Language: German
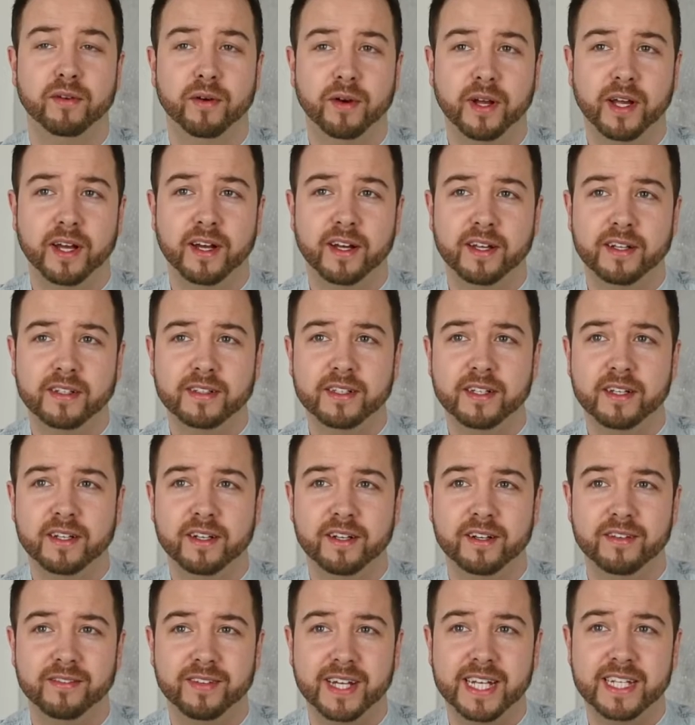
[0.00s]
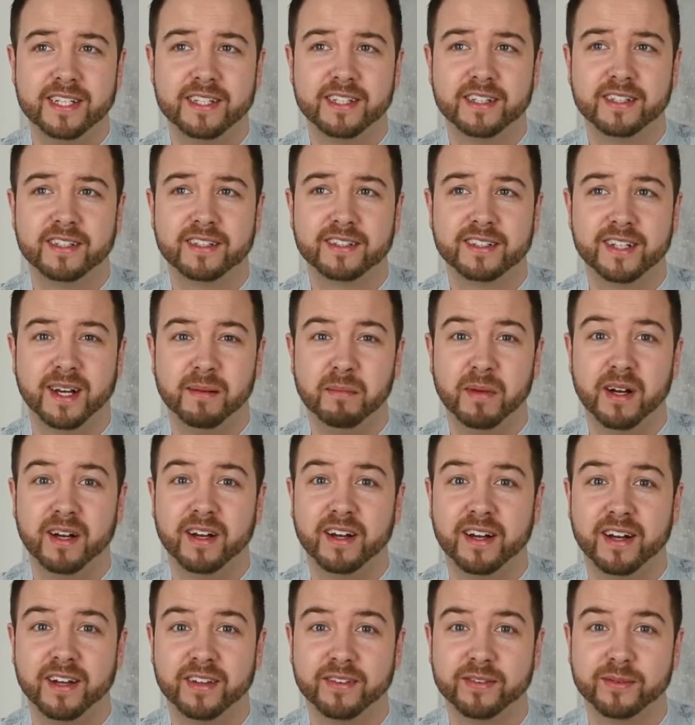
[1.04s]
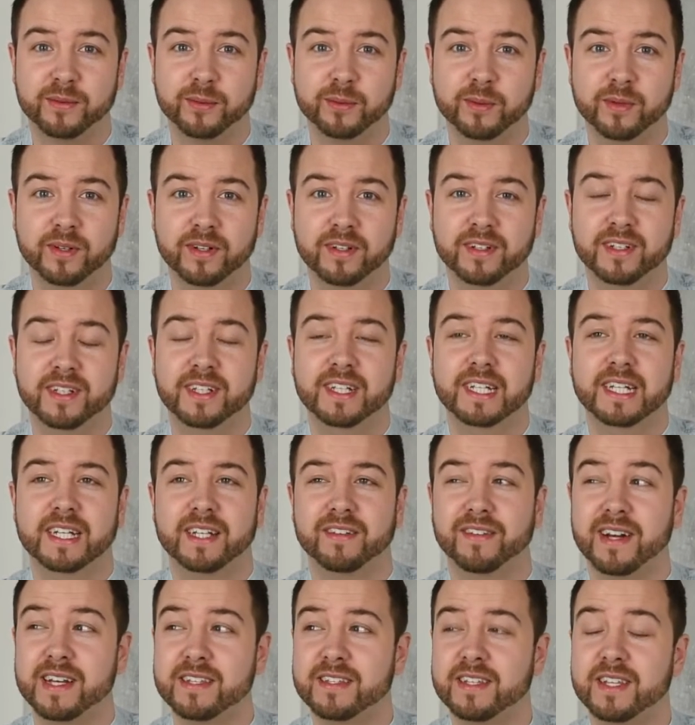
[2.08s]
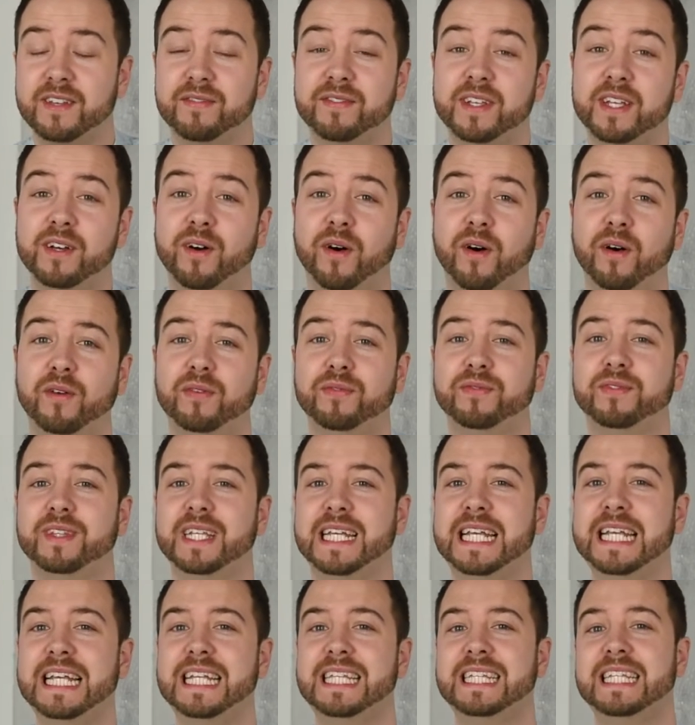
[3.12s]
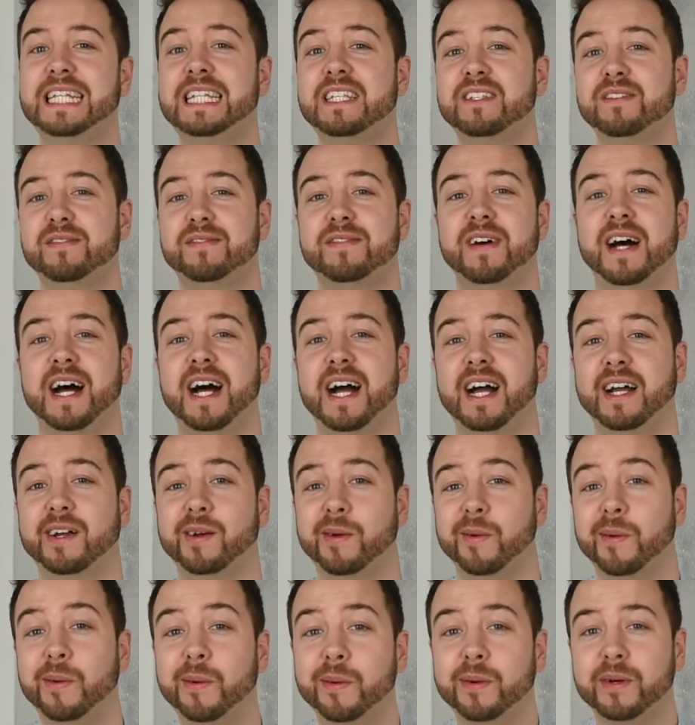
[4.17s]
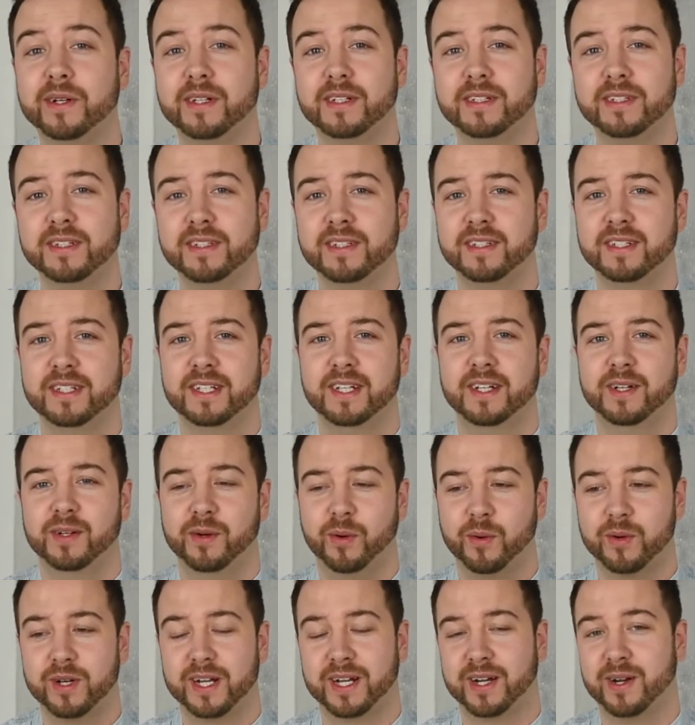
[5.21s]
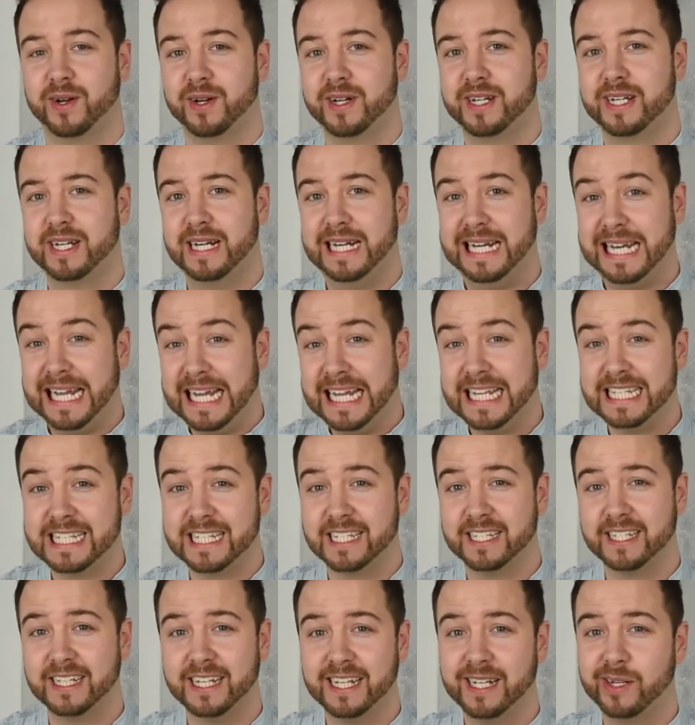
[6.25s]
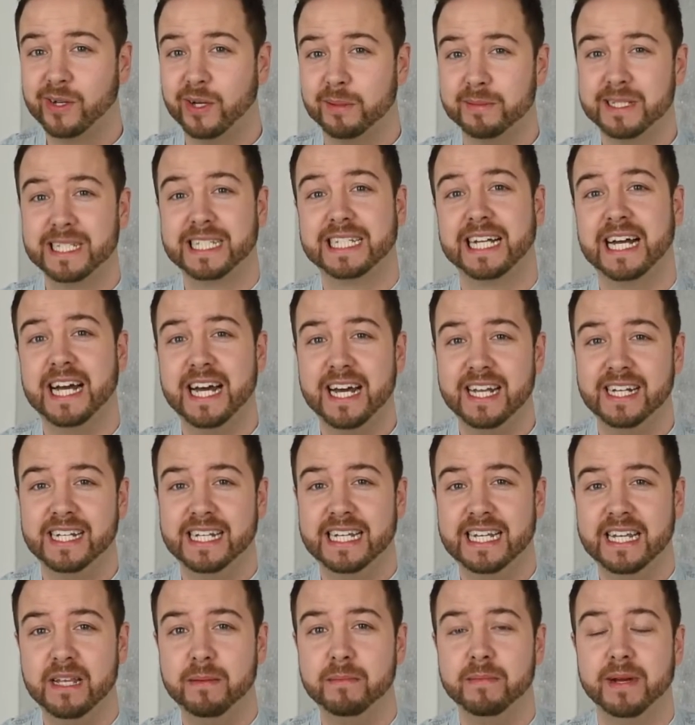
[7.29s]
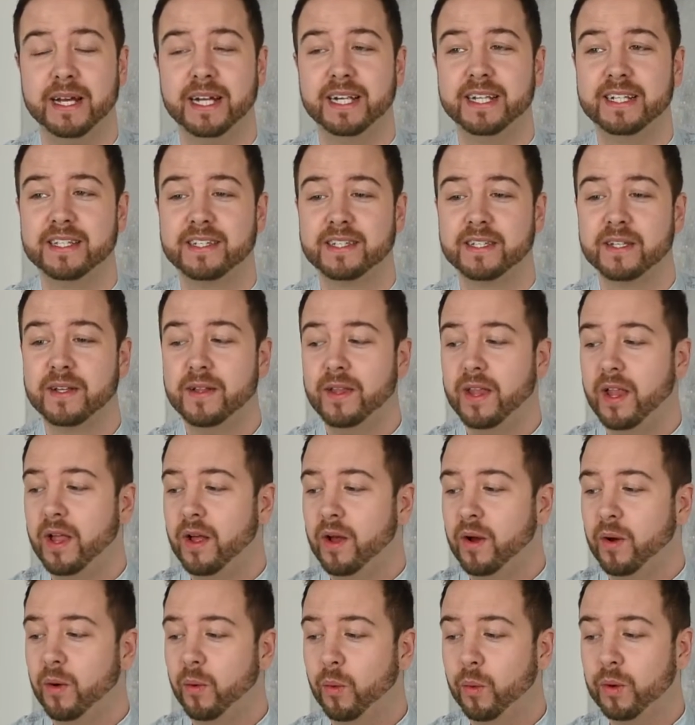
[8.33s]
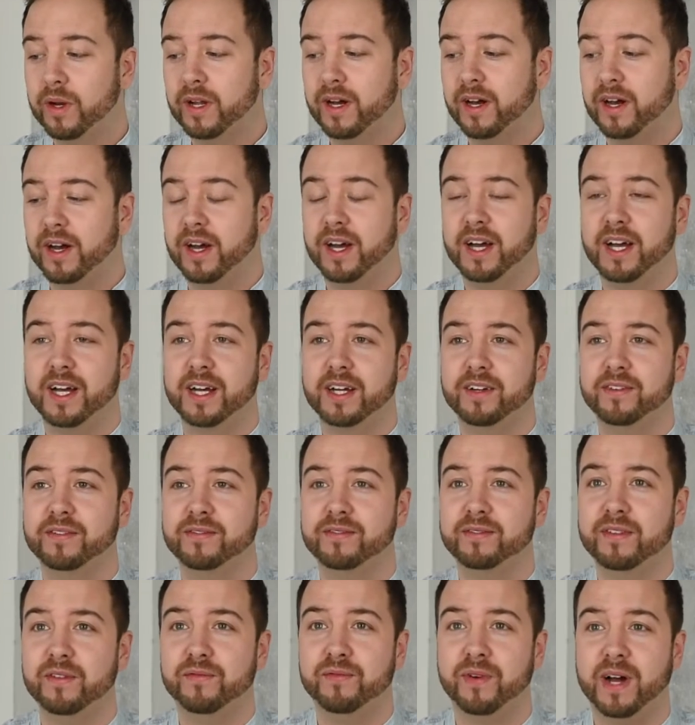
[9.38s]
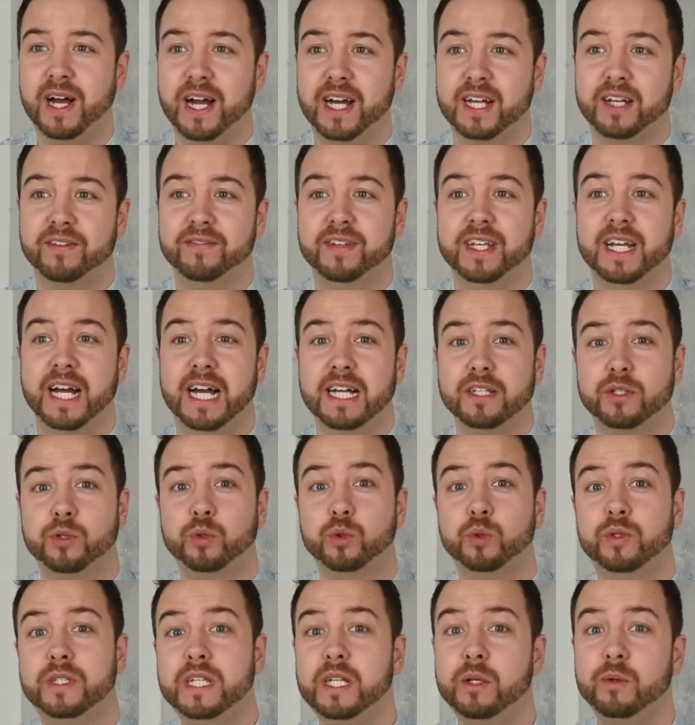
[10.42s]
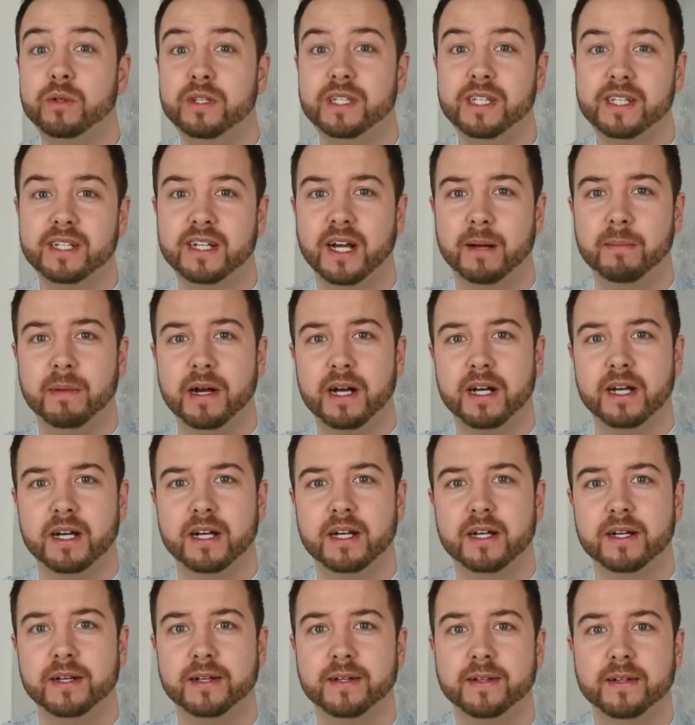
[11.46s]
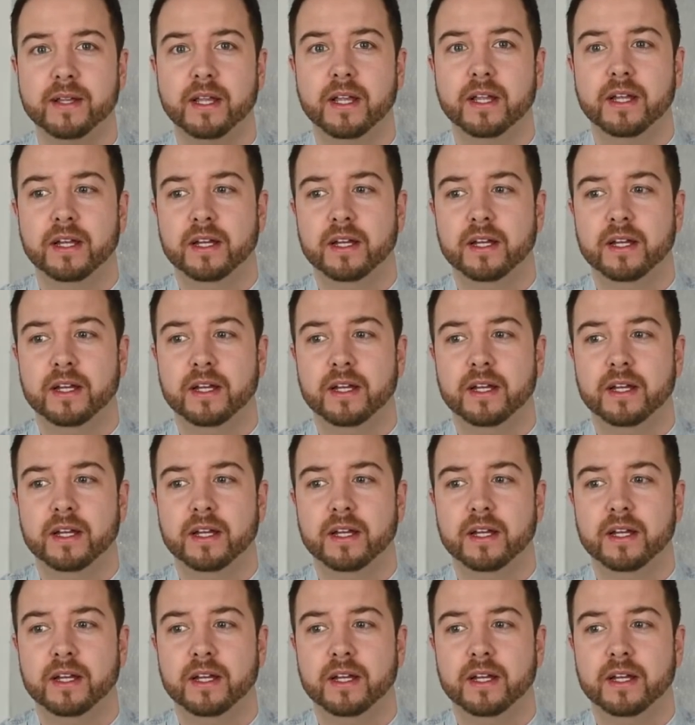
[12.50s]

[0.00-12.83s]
Florian, welche Kamera hast du? Ich weiß nicht, wie oft ich diese Frage höre oder lese in Kommentaren, in E-Mails oder eine Frage wie hast du die und die Kamera?